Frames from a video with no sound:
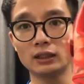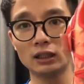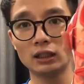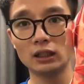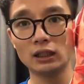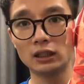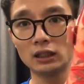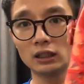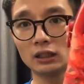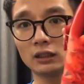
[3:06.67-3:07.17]
thì
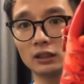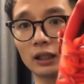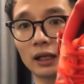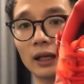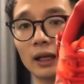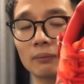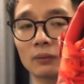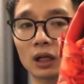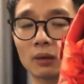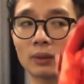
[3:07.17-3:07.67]
những anh
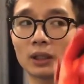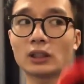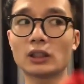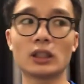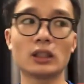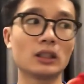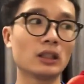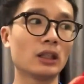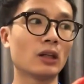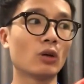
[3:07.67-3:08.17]
em nào mà
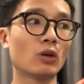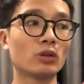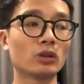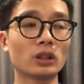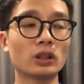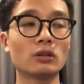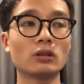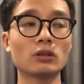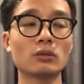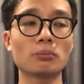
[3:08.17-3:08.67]
chân kiểu
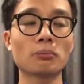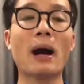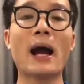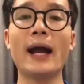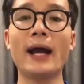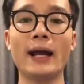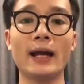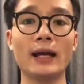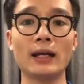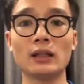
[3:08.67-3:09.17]
chân
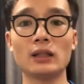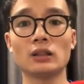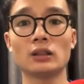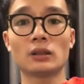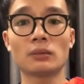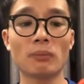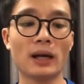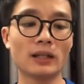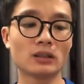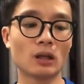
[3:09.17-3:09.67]
bè
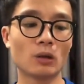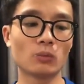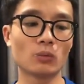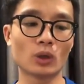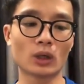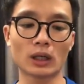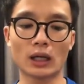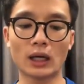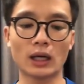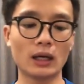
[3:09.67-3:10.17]
chân bè rộng
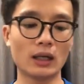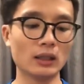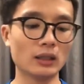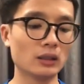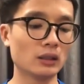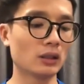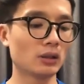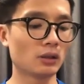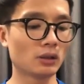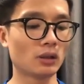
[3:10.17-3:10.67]
hoặc là
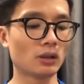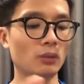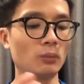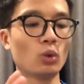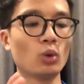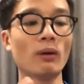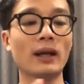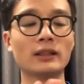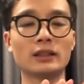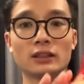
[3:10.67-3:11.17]
uh,
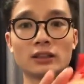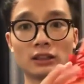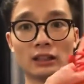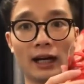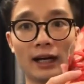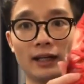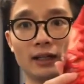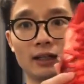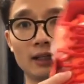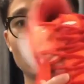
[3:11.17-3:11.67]
mu bàn chân
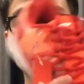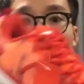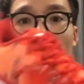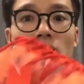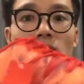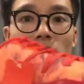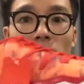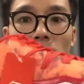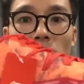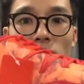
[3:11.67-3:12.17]
dày
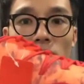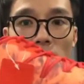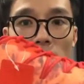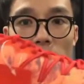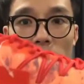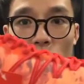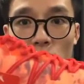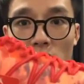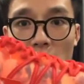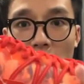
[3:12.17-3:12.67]
bởi vì
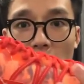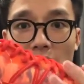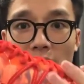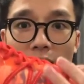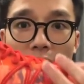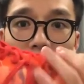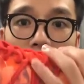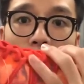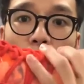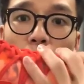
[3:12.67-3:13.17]
mẫu giày này
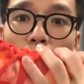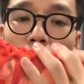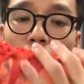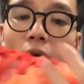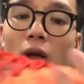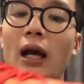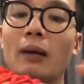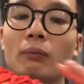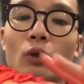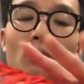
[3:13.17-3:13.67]
cái mu của nó
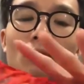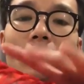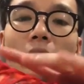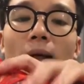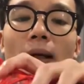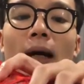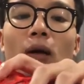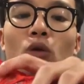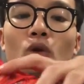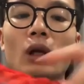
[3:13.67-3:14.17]
làm không được
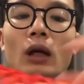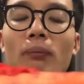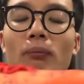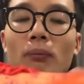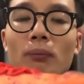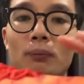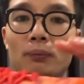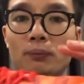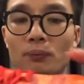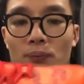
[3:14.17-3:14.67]
cao cho lắm
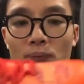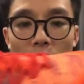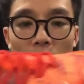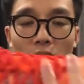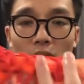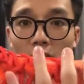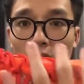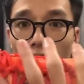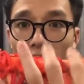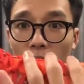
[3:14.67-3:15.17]

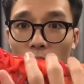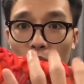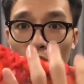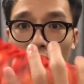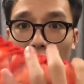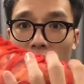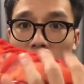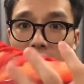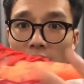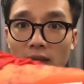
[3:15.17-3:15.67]
ở phần mu
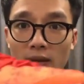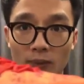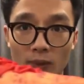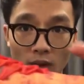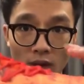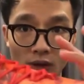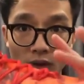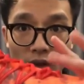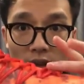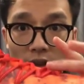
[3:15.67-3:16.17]
trên này mọi
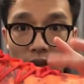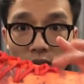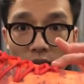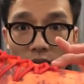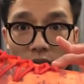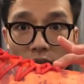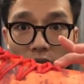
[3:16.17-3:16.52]
người có thể thấy